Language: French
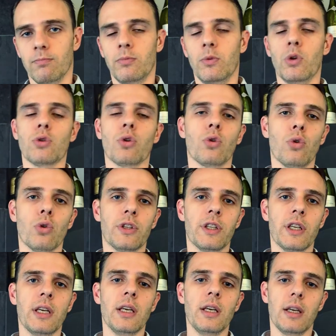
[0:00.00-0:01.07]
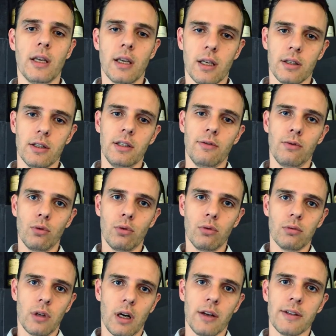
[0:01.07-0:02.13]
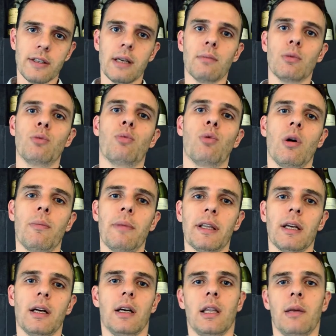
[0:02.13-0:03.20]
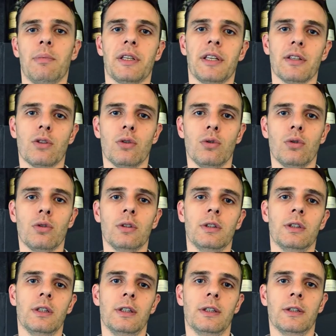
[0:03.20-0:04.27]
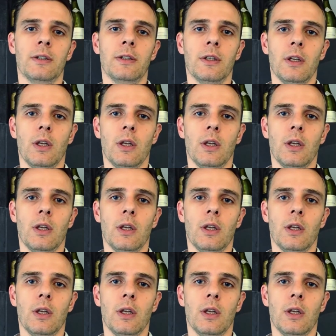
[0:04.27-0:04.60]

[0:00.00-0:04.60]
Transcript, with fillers: de son côté et quand il faut, ensemble, de pouvoir mettre en application euh,